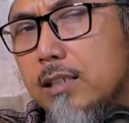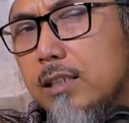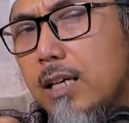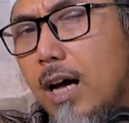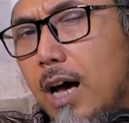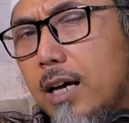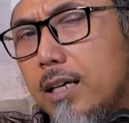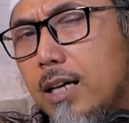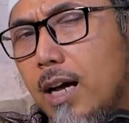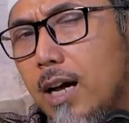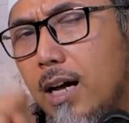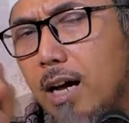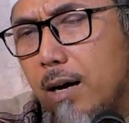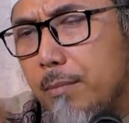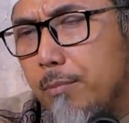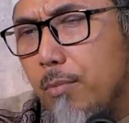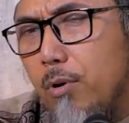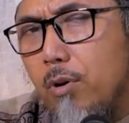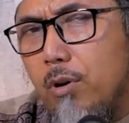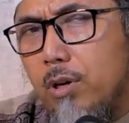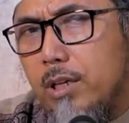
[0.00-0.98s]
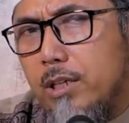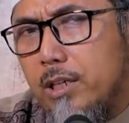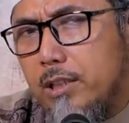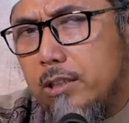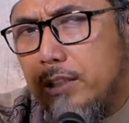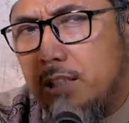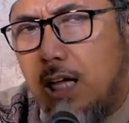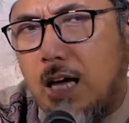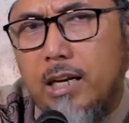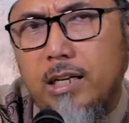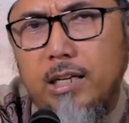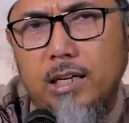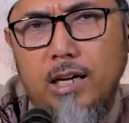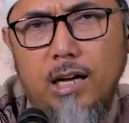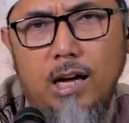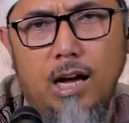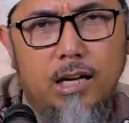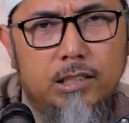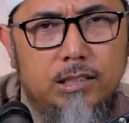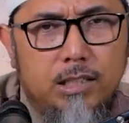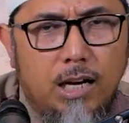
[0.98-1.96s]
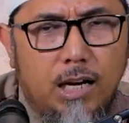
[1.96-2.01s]
si ayah nggak boleh
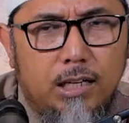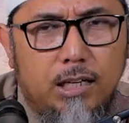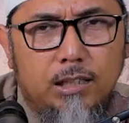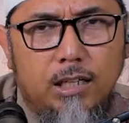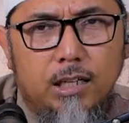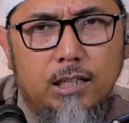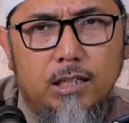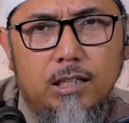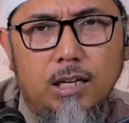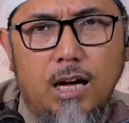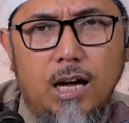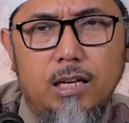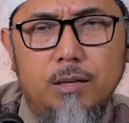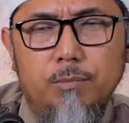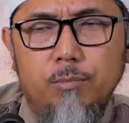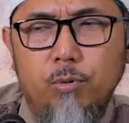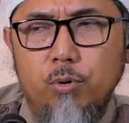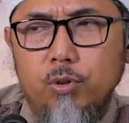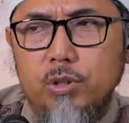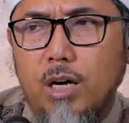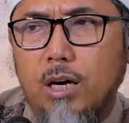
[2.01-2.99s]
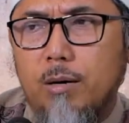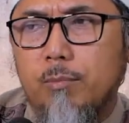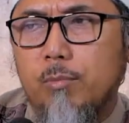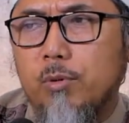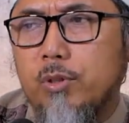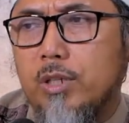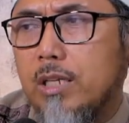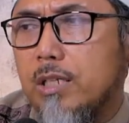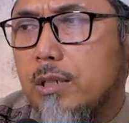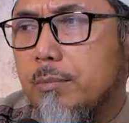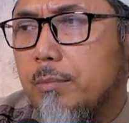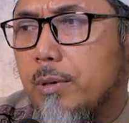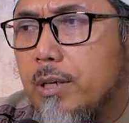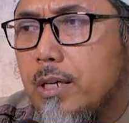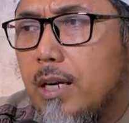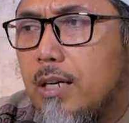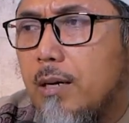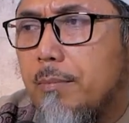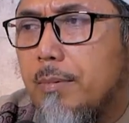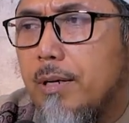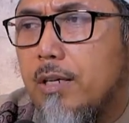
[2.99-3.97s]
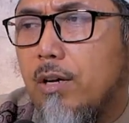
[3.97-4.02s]
ditarik si anak dari ibunya kemudian
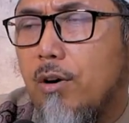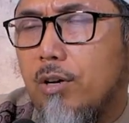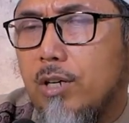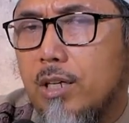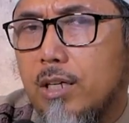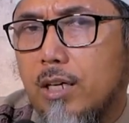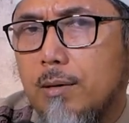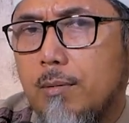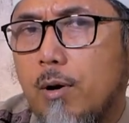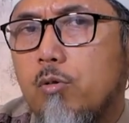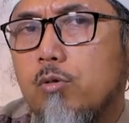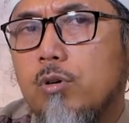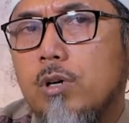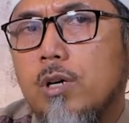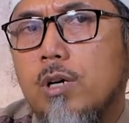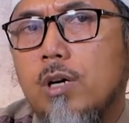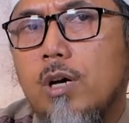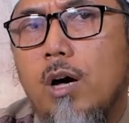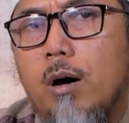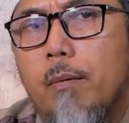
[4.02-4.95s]
diberikan kepada orang yang mau